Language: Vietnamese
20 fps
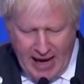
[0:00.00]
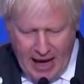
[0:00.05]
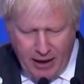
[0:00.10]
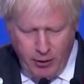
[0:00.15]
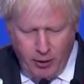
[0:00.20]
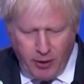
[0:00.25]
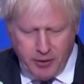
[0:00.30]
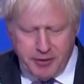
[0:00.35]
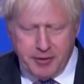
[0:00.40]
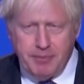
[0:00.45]

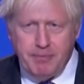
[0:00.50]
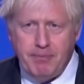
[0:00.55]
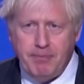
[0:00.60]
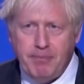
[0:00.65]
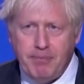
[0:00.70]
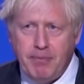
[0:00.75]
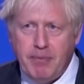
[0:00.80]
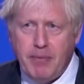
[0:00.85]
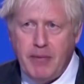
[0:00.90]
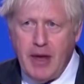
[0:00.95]
làm
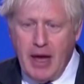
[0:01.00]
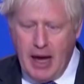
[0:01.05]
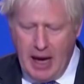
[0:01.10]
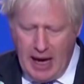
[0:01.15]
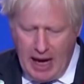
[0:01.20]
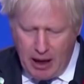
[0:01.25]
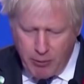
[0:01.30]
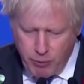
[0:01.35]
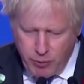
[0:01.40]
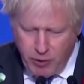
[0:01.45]

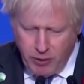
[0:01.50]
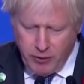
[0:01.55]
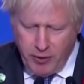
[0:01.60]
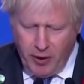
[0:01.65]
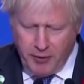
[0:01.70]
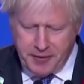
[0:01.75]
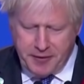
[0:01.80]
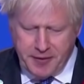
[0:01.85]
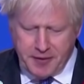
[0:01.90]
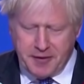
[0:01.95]
cho
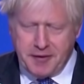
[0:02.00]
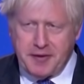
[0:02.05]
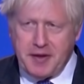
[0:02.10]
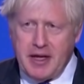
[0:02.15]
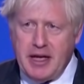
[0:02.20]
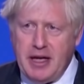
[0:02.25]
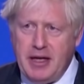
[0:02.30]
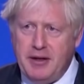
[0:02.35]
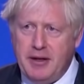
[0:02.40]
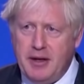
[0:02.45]
Ờ,
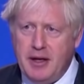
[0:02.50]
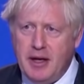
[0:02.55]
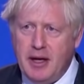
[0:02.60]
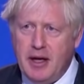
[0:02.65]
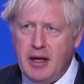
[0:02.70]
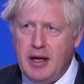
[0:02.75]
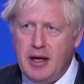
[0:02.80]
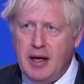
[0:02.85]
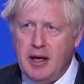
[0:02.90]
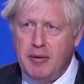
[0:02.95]
cải thiện
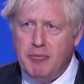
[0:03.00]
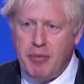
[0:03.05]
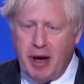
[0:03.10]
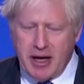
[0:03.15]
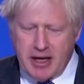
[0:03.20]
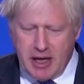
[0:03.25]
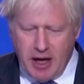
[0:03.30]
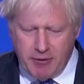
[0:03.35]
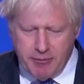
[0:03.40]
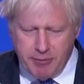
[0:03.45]
khí hậu
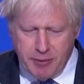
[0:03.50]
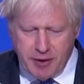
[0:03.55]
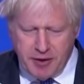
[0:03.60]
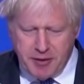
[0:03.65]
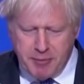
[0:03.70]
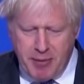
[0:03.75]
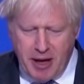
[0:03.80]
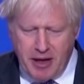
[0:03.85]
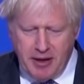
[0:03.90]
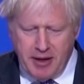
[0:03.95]
thế giới không
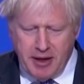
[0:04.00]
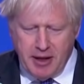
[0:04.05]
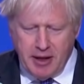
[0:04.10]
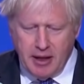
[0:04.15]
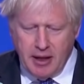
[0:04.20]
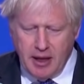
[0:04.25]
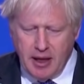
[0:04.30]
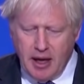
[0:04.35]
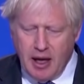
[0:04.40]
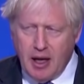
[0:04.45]

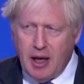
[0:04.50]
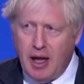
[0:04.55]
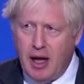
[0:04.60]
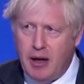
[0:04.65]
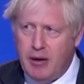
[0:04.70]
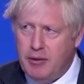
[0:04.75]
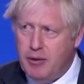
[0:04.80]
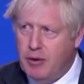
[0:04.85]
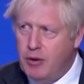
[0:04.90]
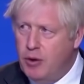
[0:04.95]
thì chưa biết
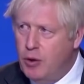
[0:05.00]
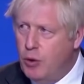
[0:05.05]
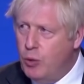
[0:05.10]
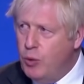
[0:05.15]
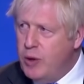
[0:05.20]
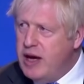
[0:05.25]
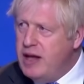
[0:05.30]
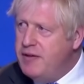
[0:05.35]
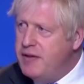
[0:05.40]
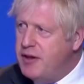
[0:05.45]

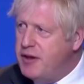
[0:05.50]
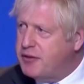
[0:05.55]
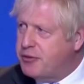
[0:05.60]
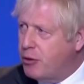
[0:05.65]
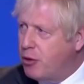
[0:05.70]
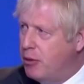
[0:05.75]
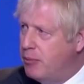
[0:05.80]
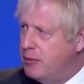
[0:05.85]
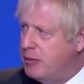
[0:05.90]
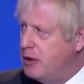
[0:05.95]
bởi
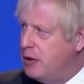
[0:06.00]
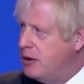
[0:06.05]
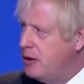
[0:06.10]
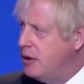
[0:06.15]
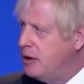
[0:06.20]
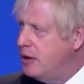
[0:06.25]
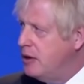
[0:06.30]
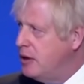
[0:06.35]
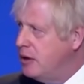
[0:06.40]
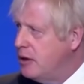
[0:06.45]
vì kỳ này
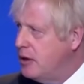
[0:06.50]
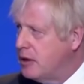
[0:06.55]
ông đi